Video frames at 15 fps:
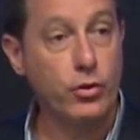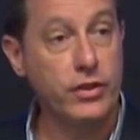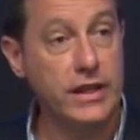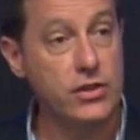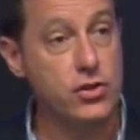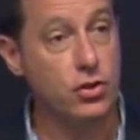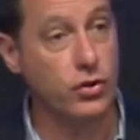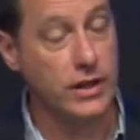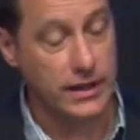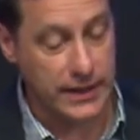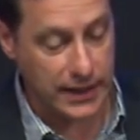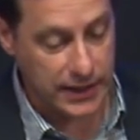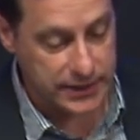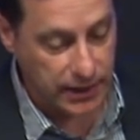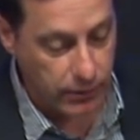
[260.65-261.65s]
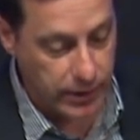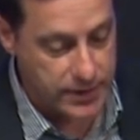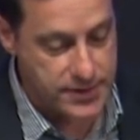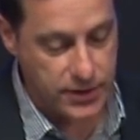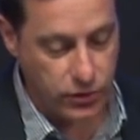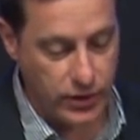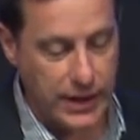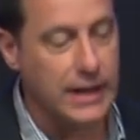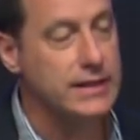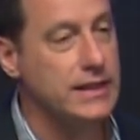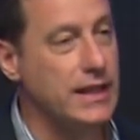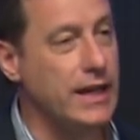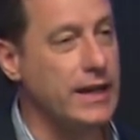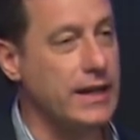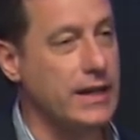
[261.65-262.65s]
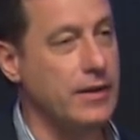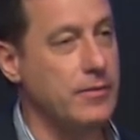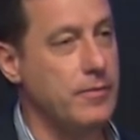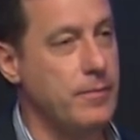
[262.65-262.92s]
dichos que están establecidos en la tierra,